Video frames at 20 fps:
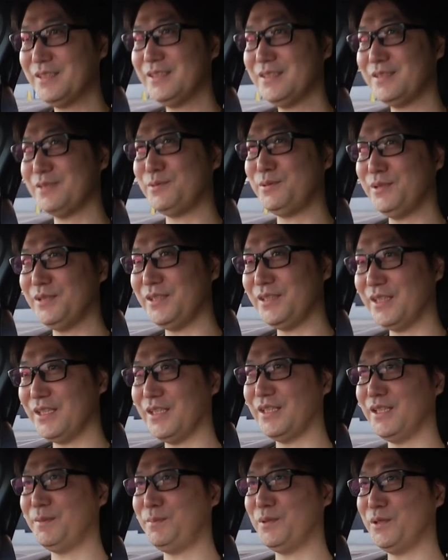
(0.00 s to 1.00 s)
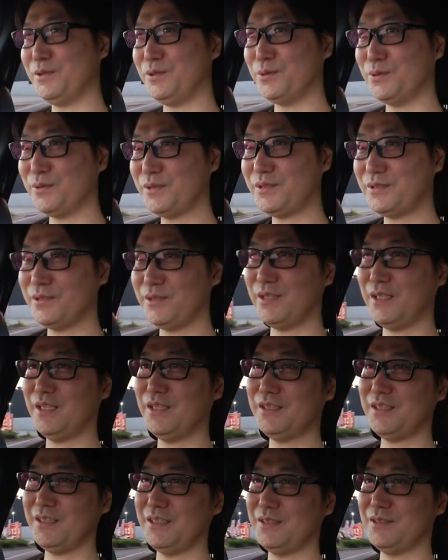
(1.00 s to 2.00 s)
すごいね、やっぱ上質な
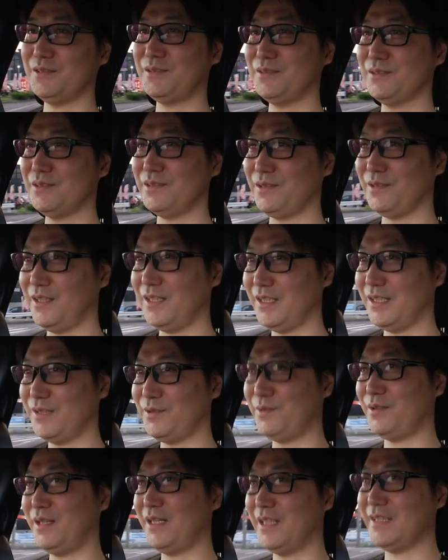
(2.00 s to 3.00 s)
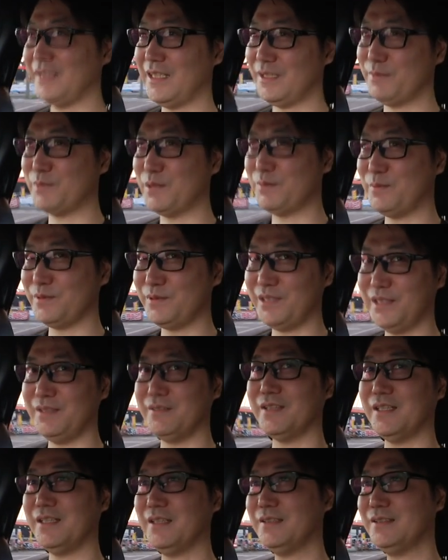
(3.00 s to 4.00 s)
走りするんですよね、あの アイエムエムディー
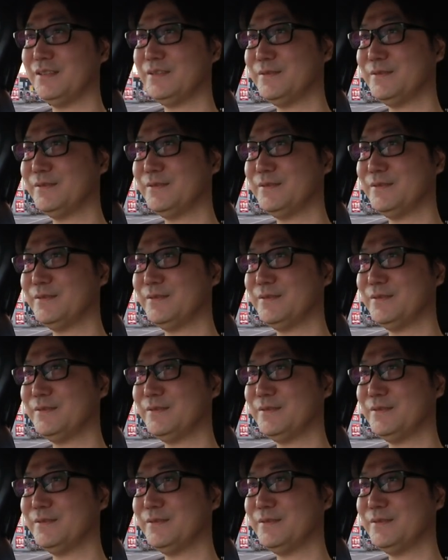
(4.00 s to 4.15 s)
は。